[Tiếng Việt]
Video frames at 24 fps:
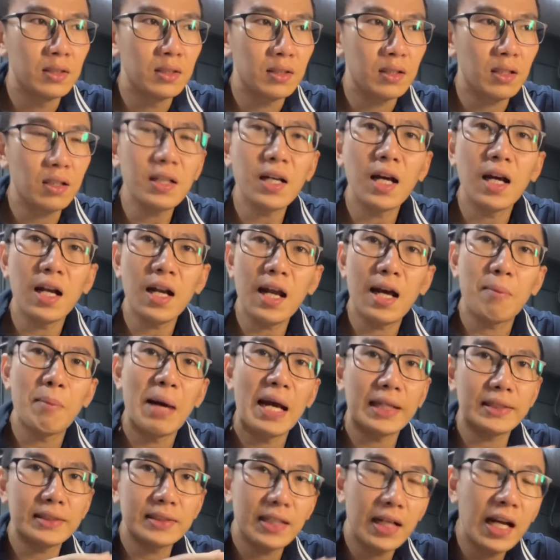có thể là
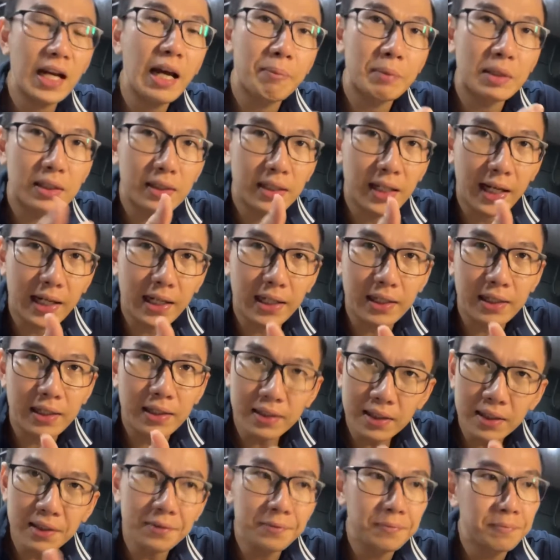bạn sẽ làm được ngày thứ
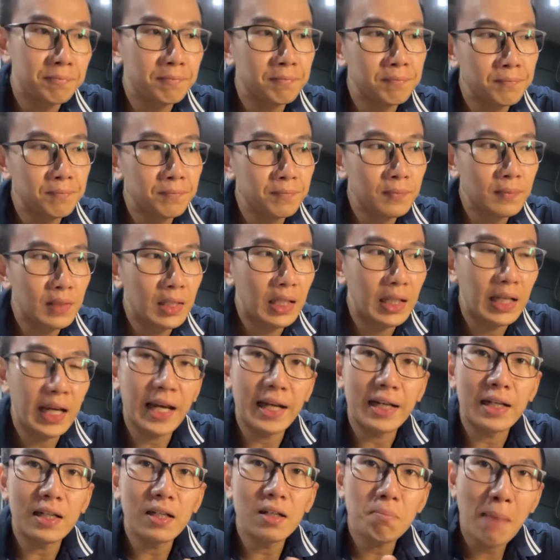nhất
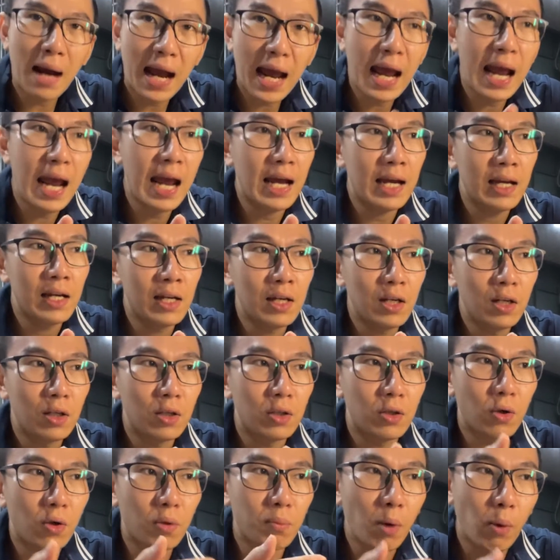ngày thứ ba
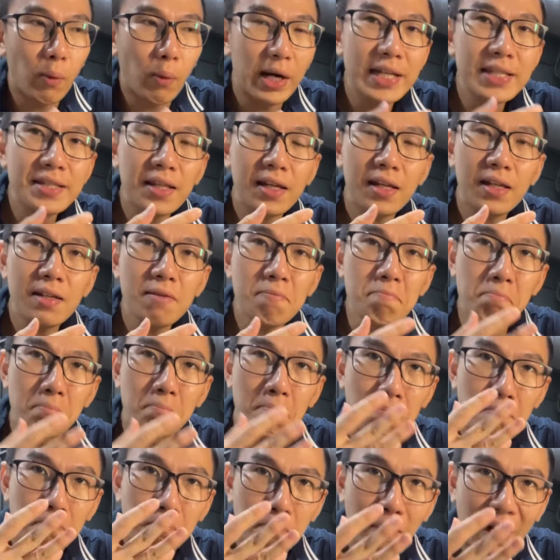rồi một ý chí
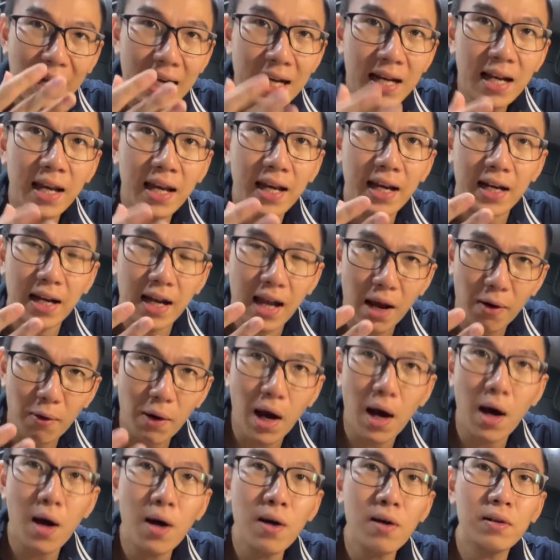mãnh liệt nào
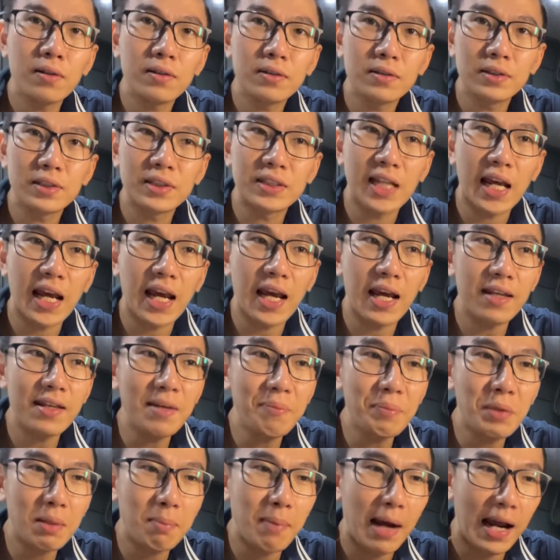đó sẽ
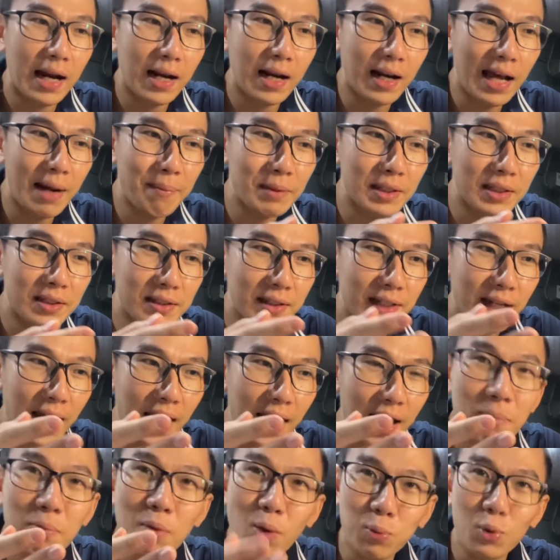giúp cho bạn làm được
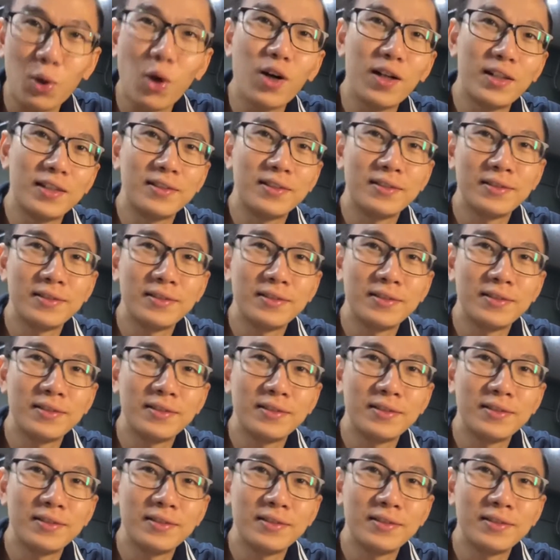cả một tuần